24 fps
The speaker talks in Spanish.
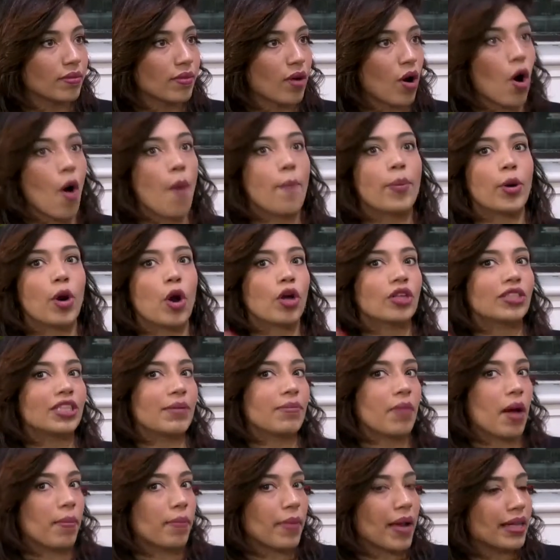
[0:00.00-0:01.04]
o
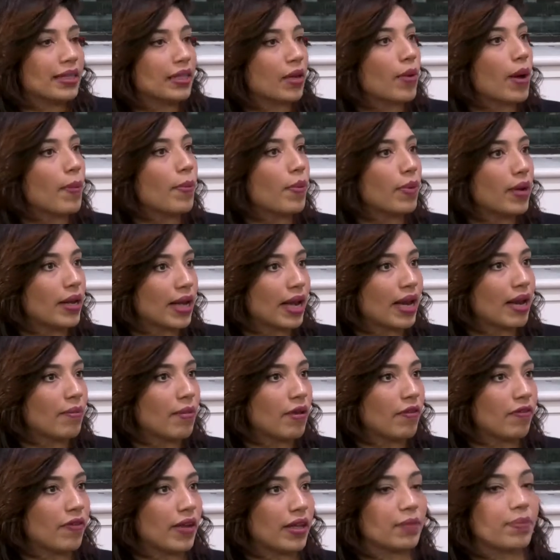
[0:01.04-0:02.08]
próximamente voy a publicar en
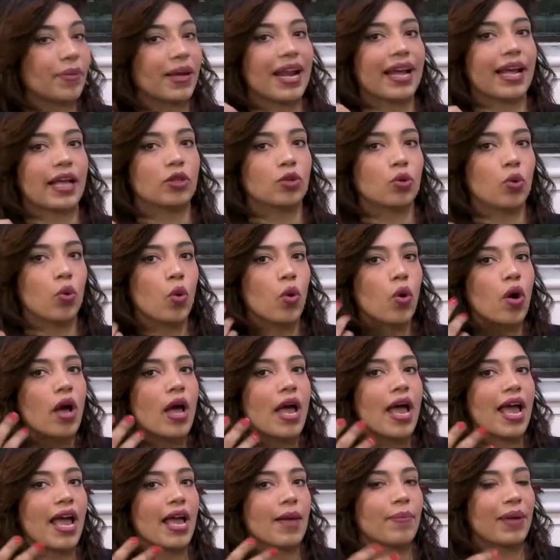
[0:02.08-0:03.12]
mi feed para que tú,
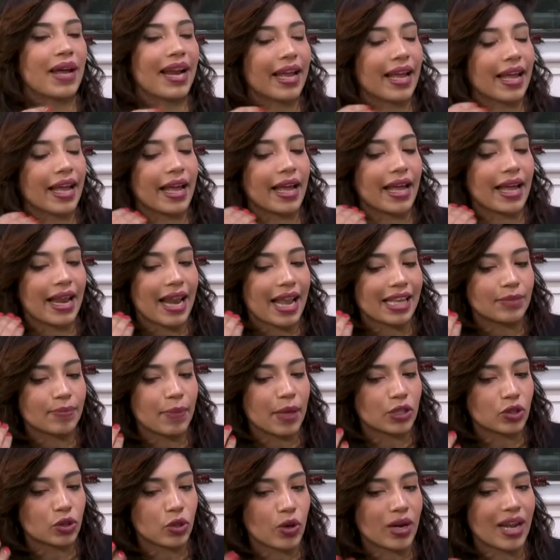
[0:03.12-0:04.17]
para que las
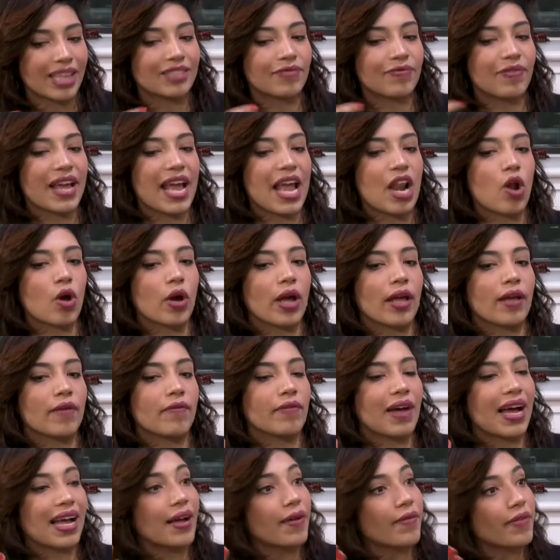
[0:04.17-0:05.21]
personas vean lo que
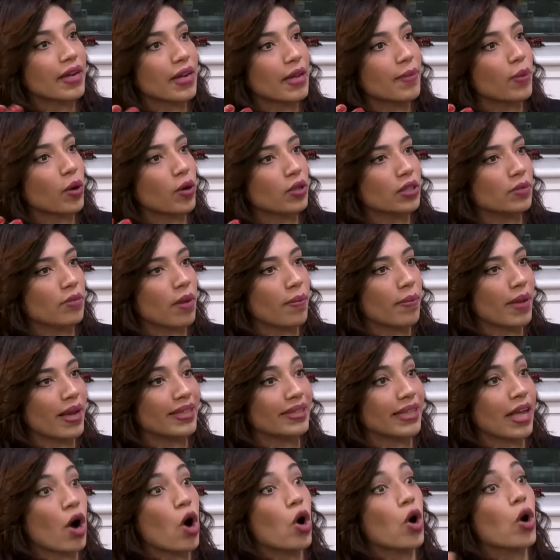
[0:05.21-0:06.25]
va a venir
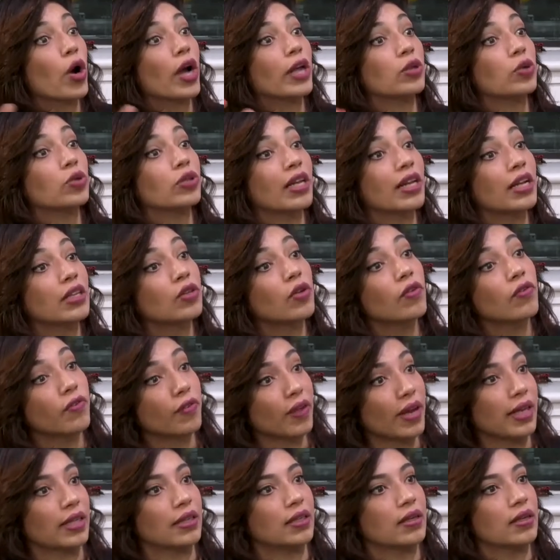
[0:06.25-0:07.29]
próximamente o lo que tú tienes en tu
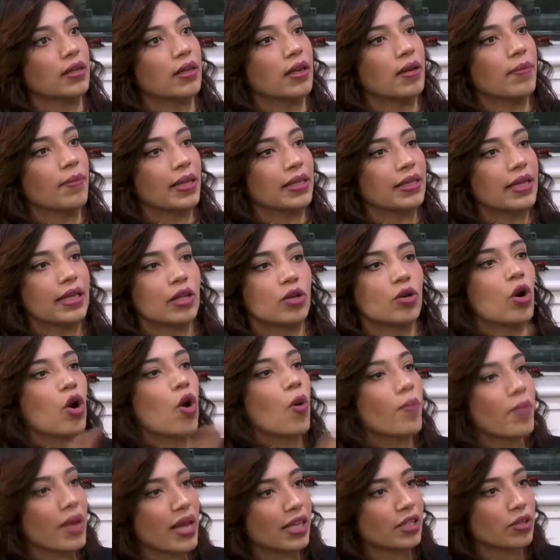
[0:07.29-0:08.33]
feed. ¿Me entiendes? No es
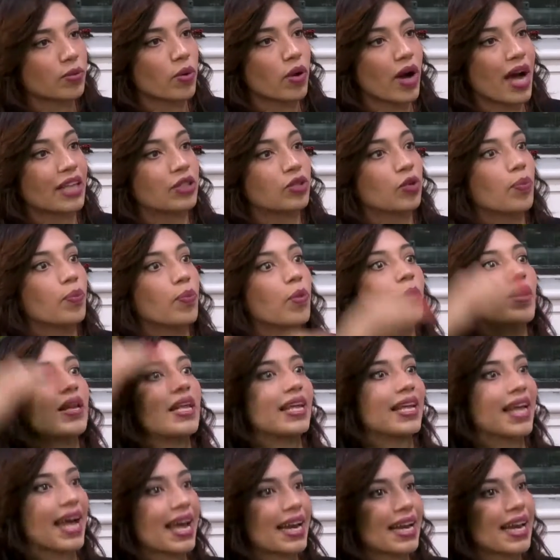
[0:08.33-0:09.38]
lo mm. mismo a tú
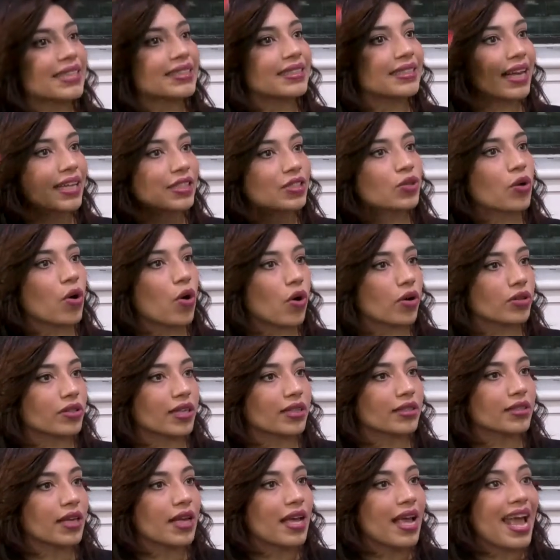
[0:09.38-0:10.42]
publicar las tres
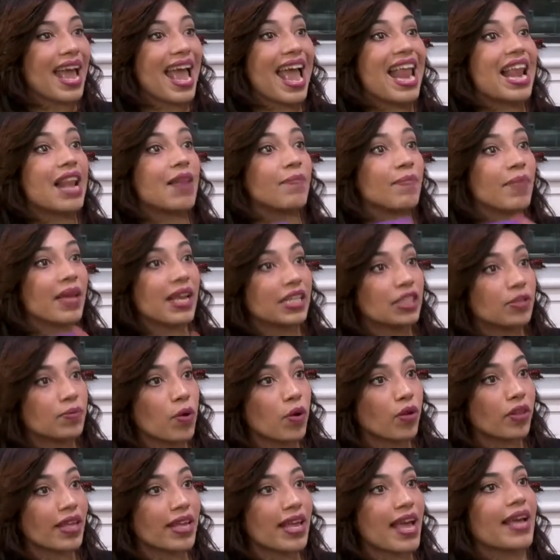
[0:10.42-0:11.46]
cosas el
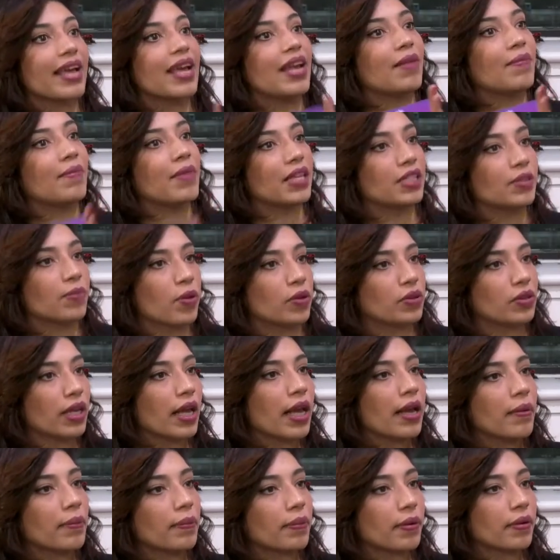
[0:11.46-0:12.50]
mismo día, en el mismo
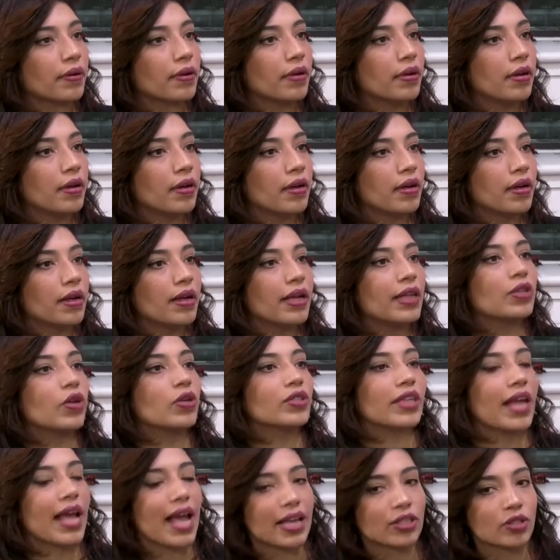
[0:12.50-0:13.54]
tiempo. Exacto.
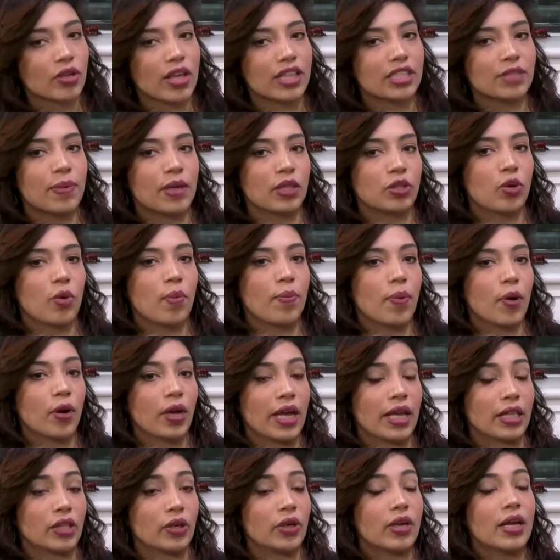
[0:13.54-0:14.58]
Entonces, eso virtud un
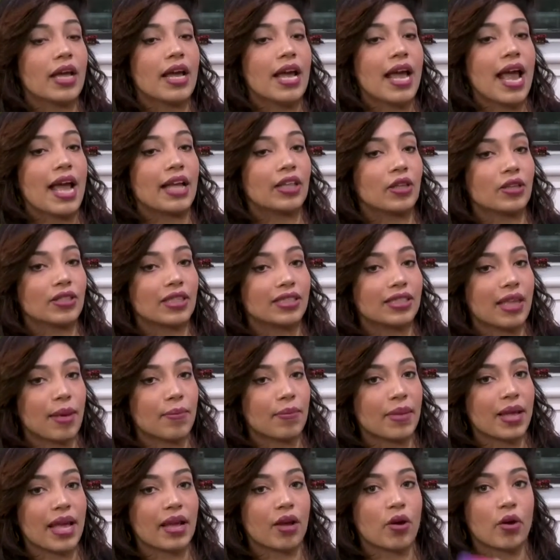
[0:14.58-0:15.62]
poquito. Entonces,
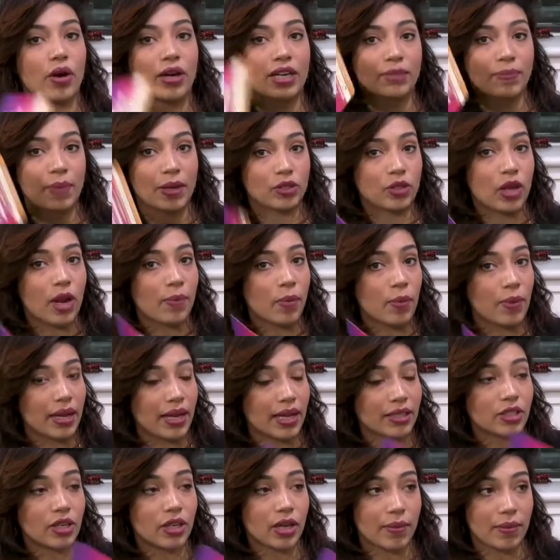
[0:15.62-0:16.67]
también con respecto a la
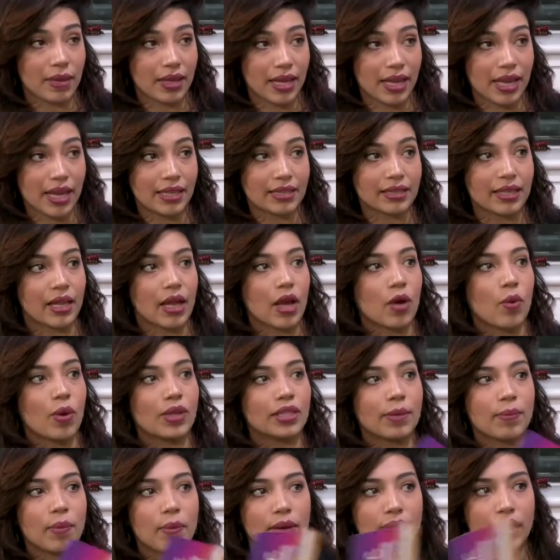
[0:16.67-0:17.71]
publicación que me dijiste, que
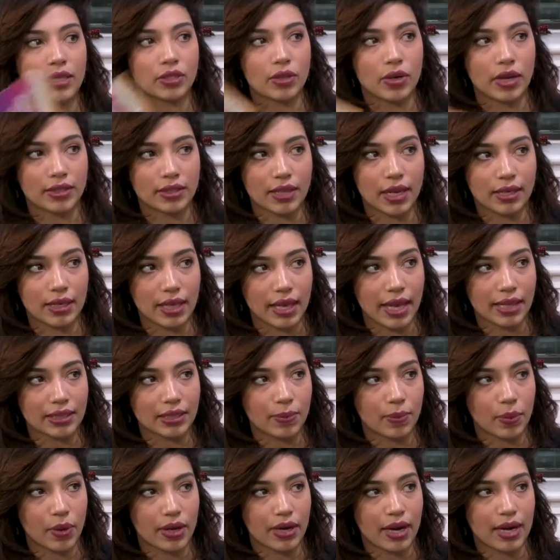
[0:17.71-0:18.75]
cuántas publicaciones al día
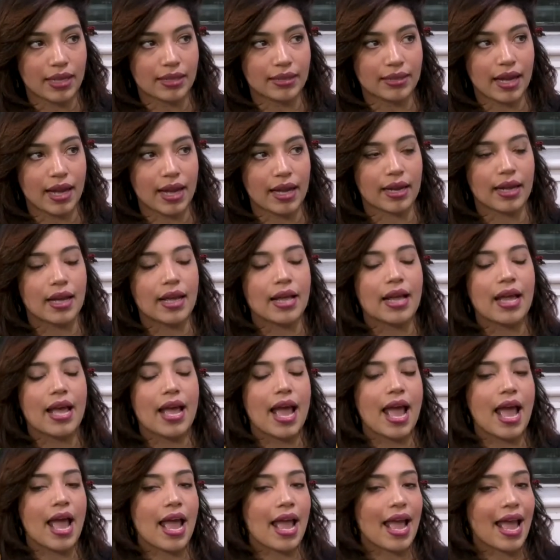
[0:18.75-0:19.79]
se puede realizar,
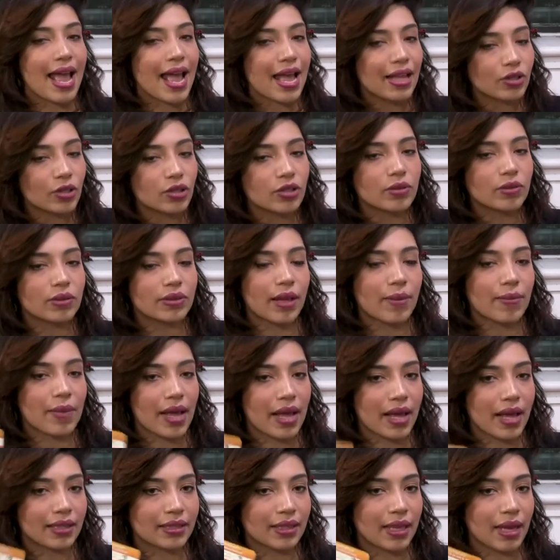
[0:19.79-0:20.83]
eso también
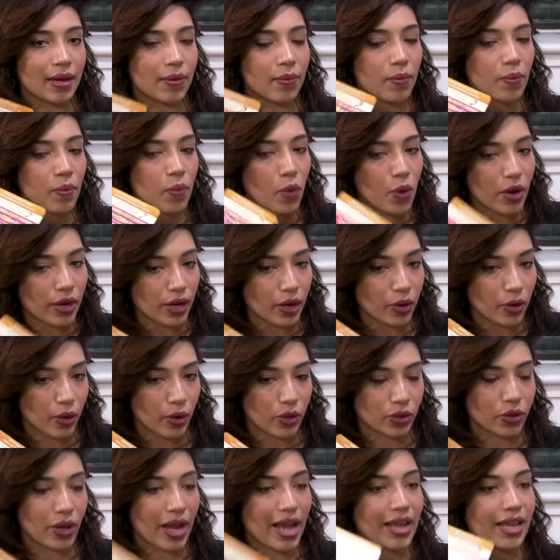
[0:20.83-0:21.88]
hay que ser muy
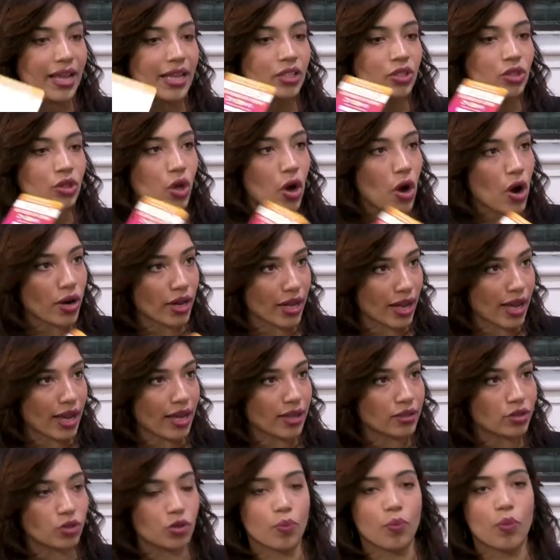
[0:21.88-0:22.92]
riguroso. En
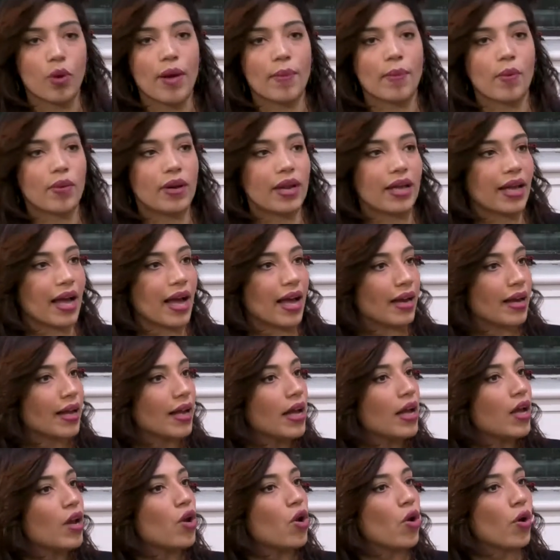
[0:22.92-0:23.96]
historias, tú puedes publicar
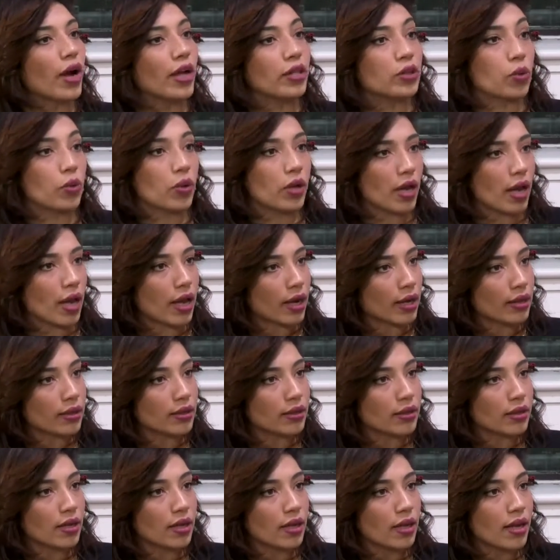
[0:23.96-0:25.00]
lo que tú
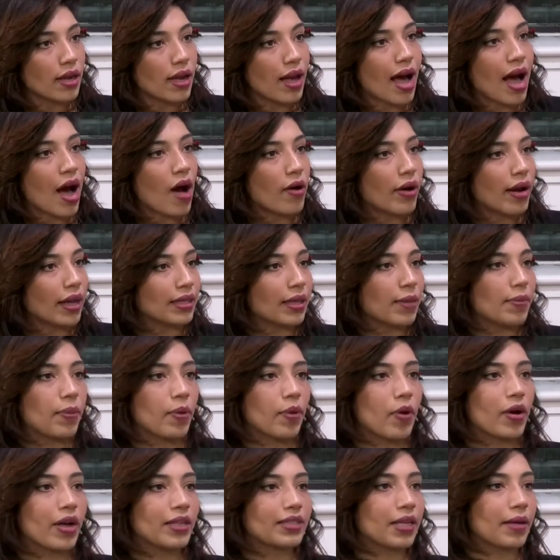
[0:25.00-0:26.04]
quieras. Ahora,
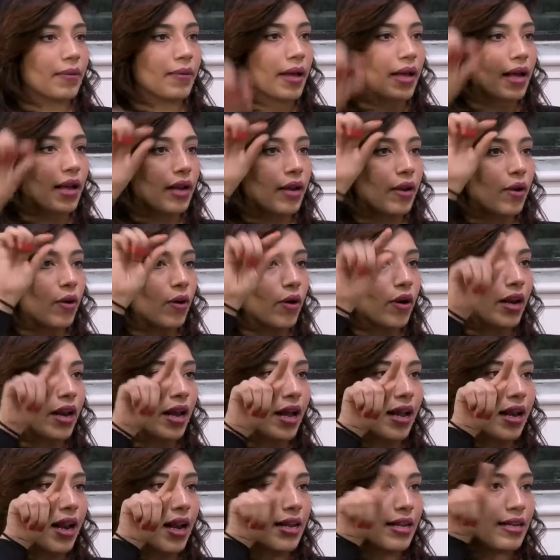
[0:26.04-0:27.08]
tampoco que se vea
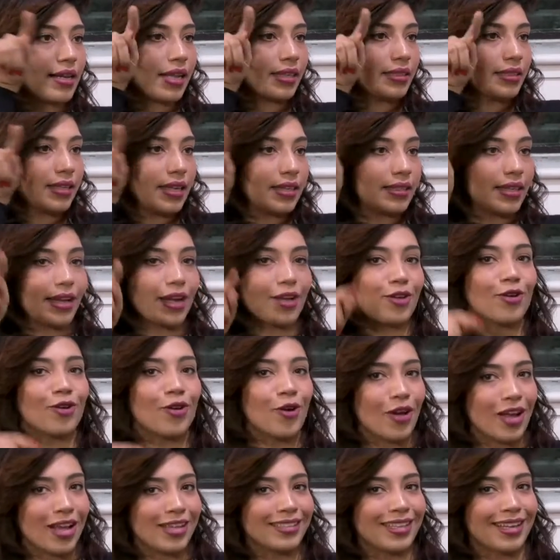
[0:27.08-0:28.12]
la, la linecita, que yo
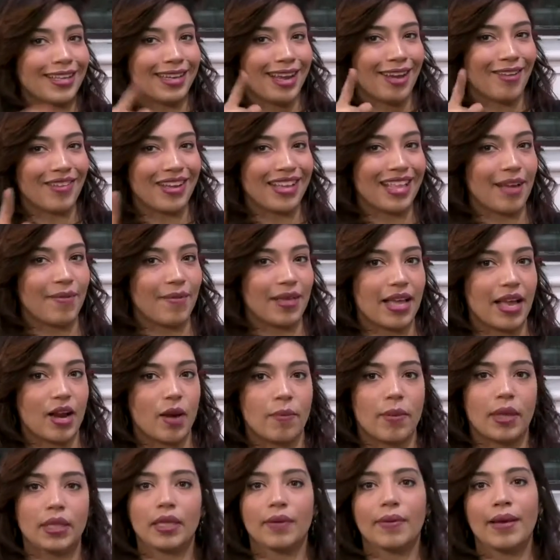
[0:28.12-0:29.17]
lo hice en Navidad y me
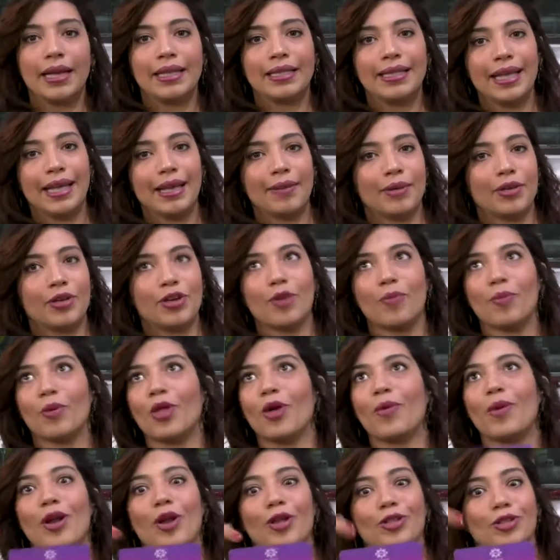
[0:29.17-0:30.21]
dijeron, Betty, Bell, dime, yo no
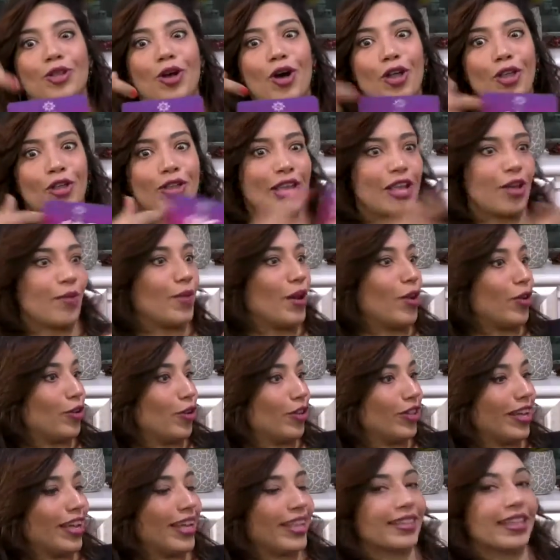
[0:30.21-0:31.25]
puedo verlo todo, yo, yo,
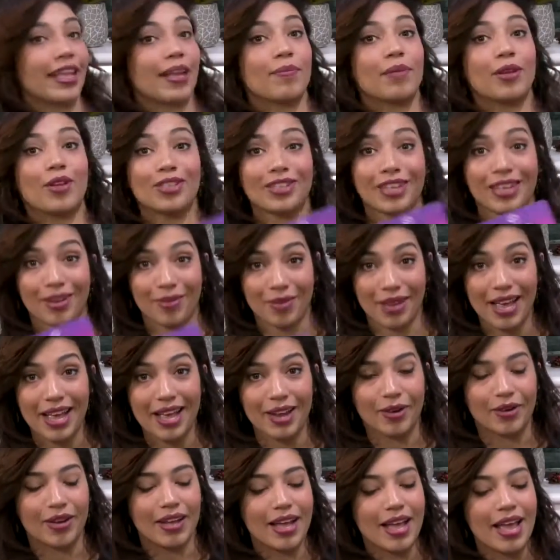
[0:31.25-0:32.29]
yo te quité y me lo
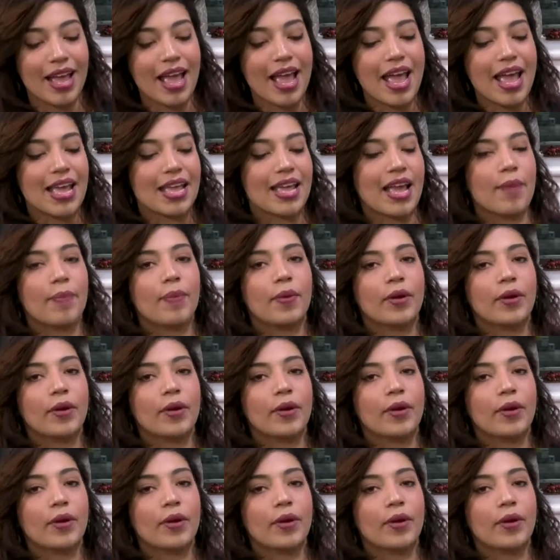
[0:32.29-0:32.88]
escribieron. Y es